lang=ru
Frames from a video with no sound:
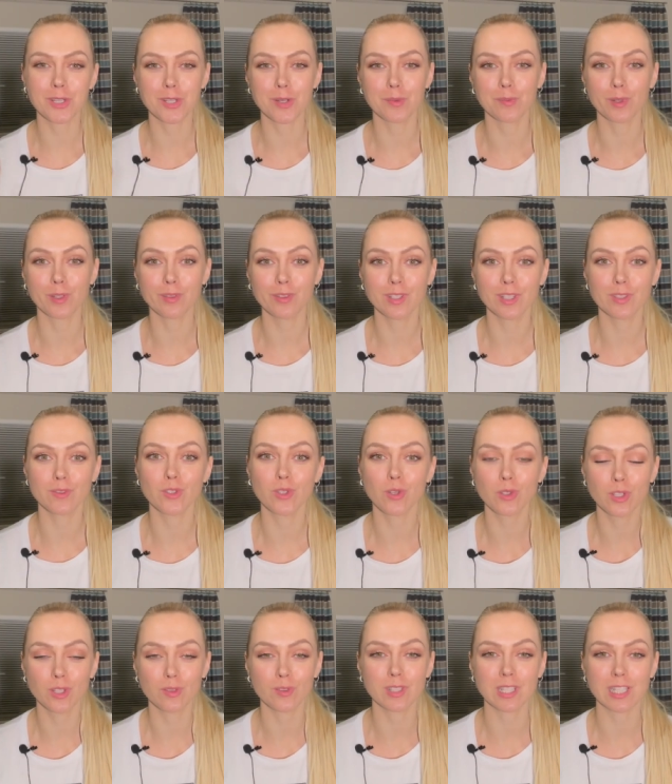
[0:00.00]
привет,
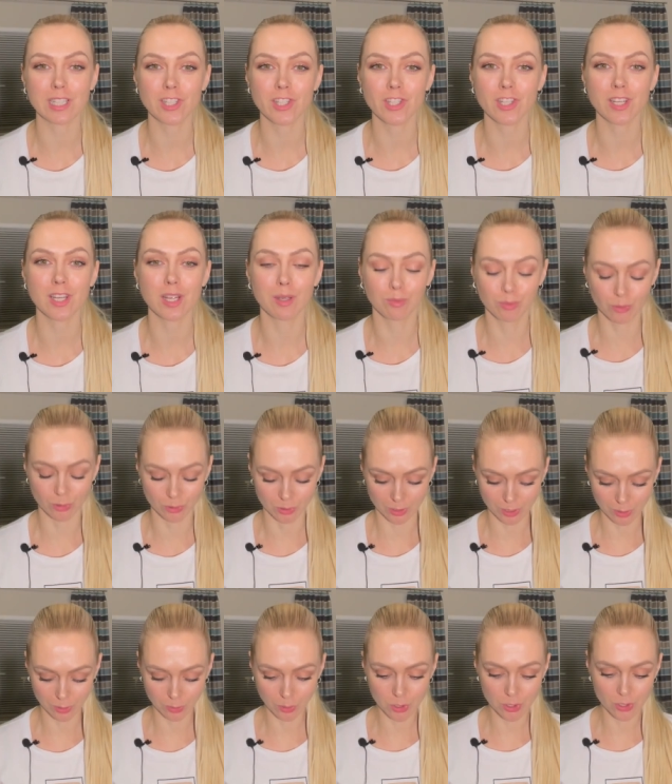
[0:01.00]
девчонки, возвращение блудной
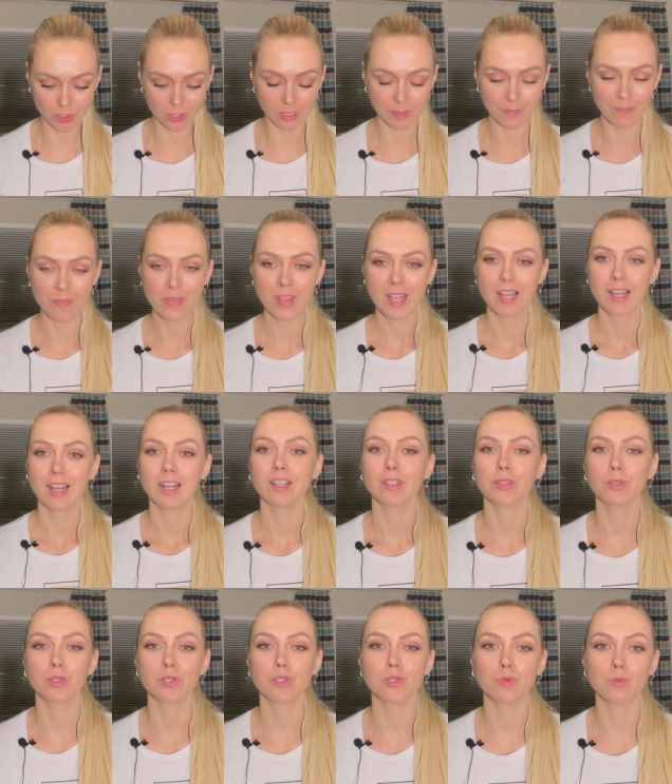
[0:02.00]
дочери,
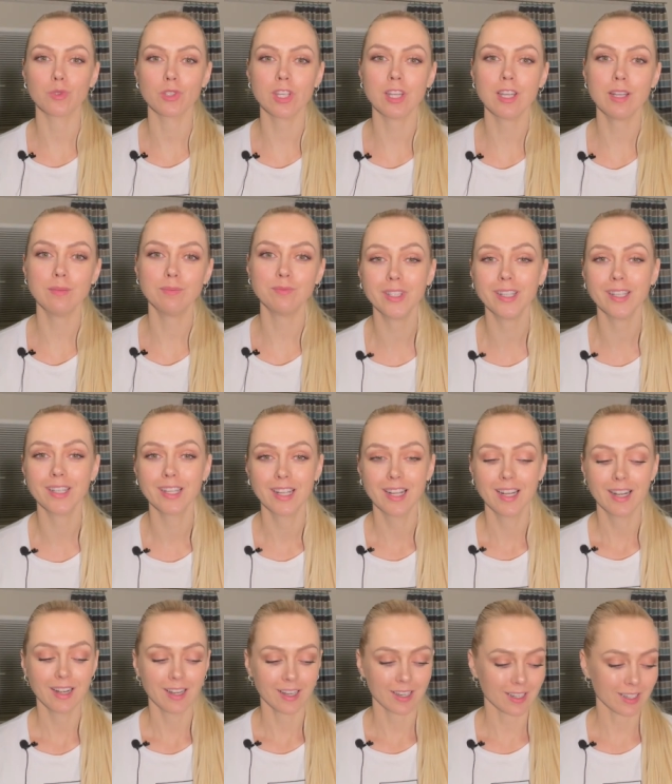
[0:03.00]
то есть меня.
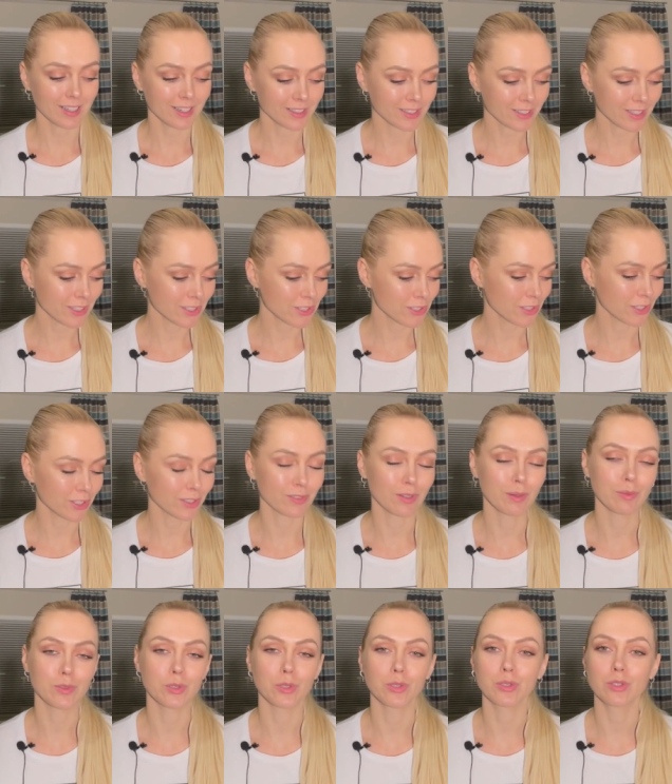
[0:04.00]
А, я решила к
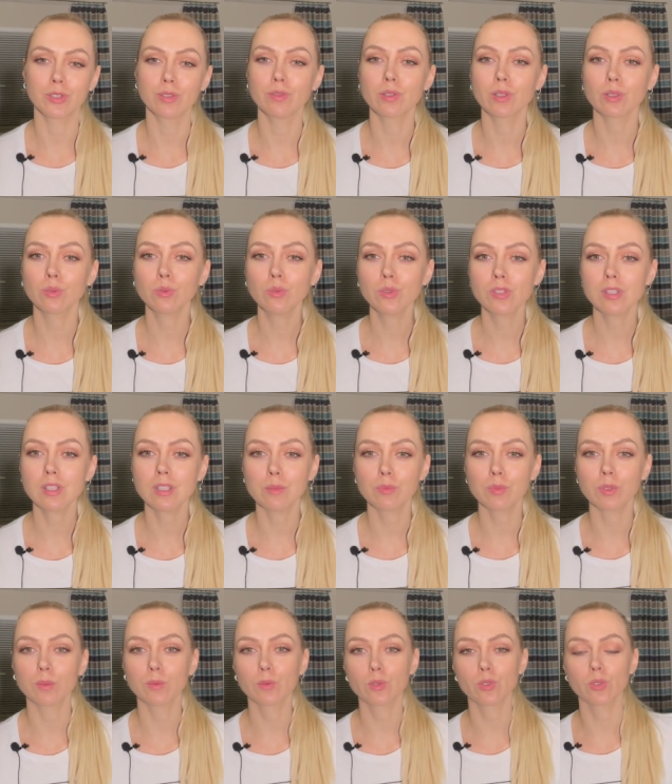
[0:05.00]
вам все-таки вернуться,
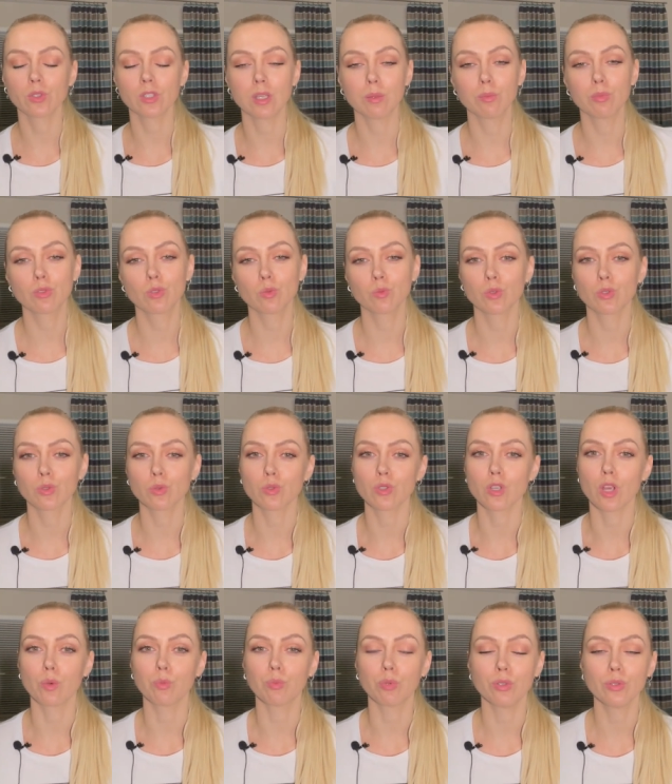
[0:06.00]
потому что я безумно
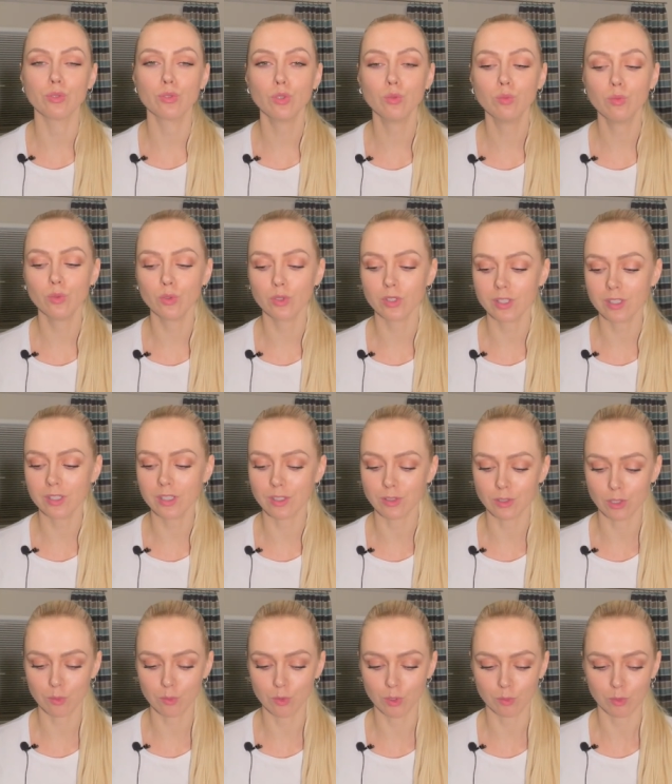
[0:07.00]
скучаю по YouTube, и
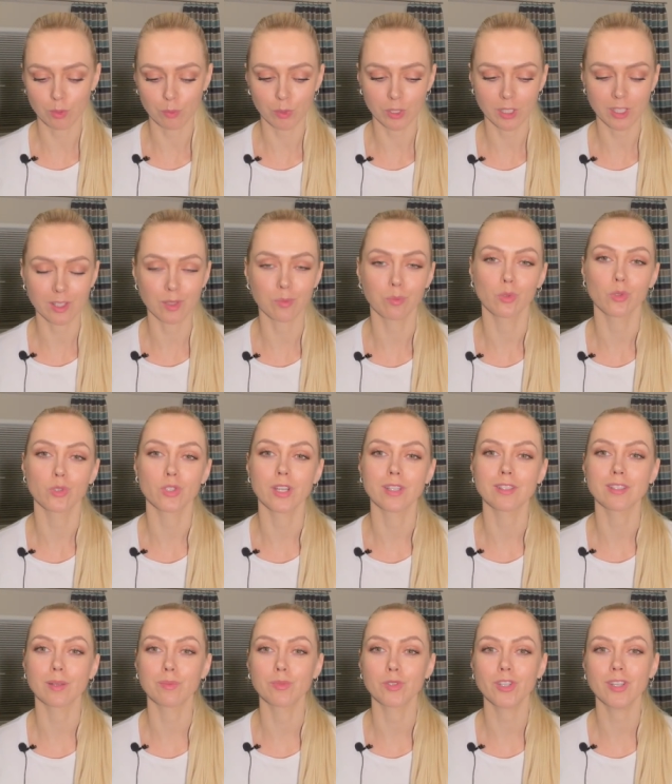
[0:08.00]
особенно мне приятно получать
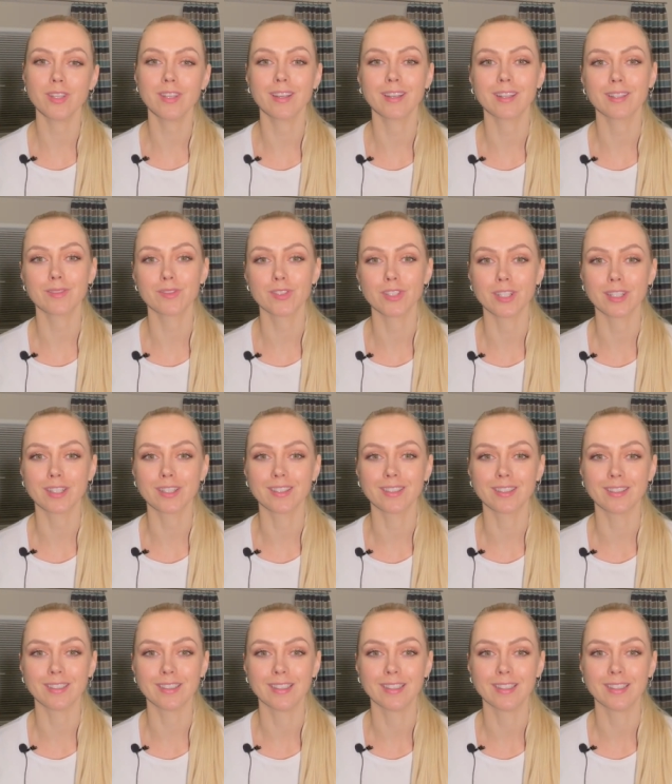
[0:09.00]
сообщения от всех а,